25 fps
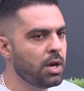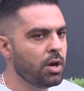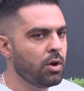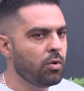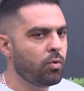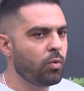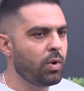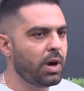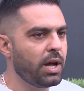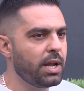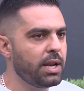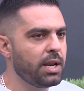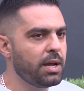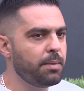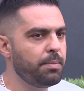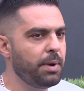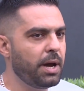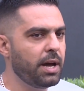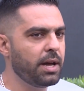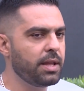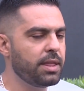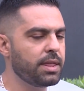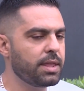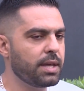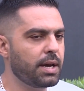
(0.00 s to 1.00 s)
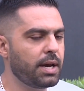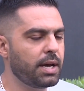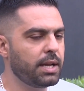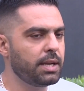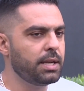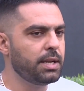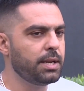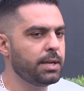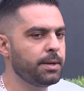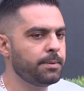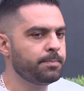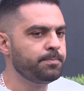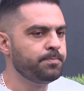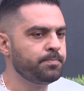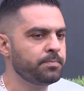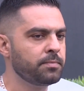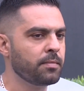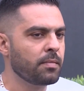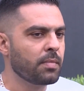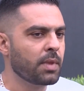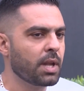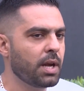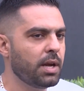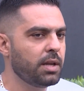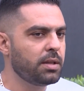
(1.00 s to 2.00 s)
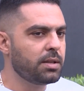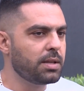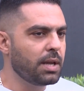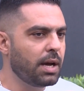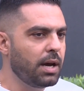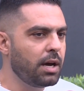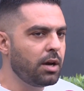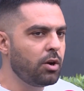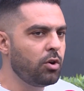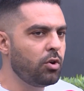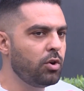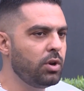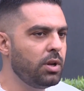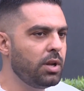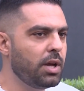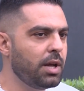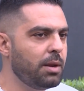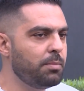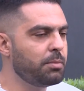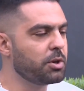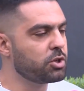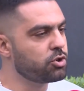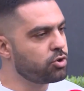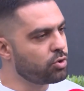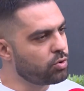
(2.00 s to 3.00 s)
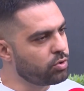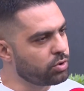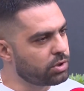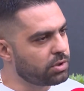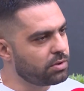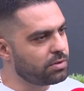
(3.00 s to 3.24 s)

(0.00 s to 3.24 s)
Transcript: وأن نبحث عن التأهل المشروط